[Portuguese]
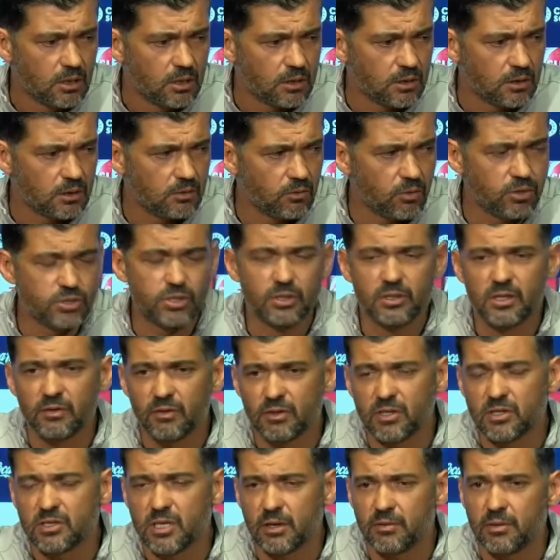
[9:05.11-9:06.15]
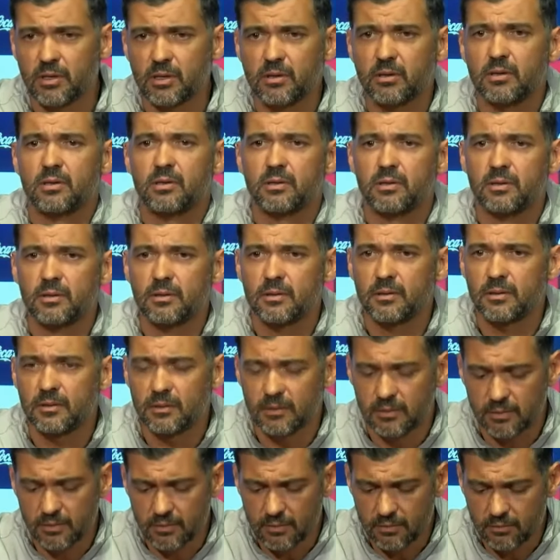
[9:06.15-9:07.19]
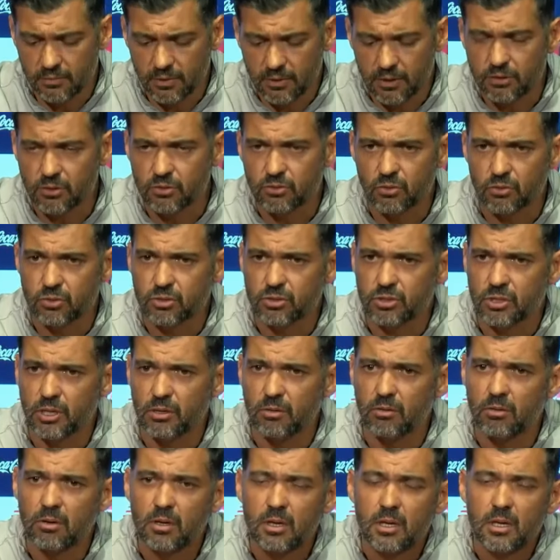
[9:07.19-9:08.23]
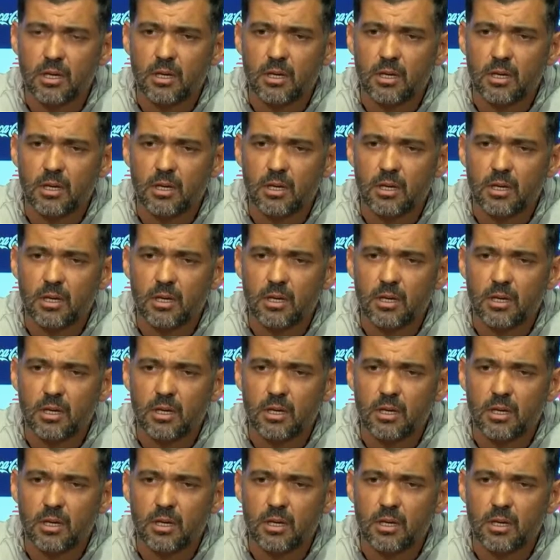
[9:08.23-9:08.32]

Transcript: Eh, hoje em dia vocês sabem que no início de construção